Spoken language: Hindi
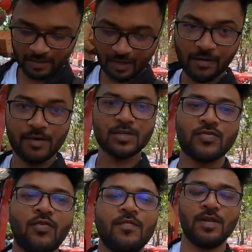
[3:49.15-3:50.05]
हर जगह बस
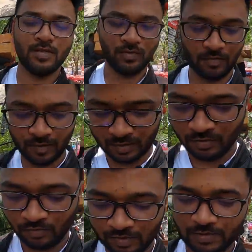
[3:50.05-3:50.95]
स्ट्रॉबेरी स्ट्रॉबेरी
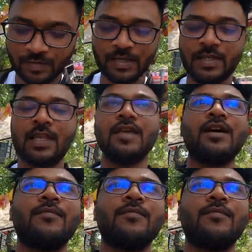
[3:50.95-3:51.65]
स्ट्रॉबेरी बस इतना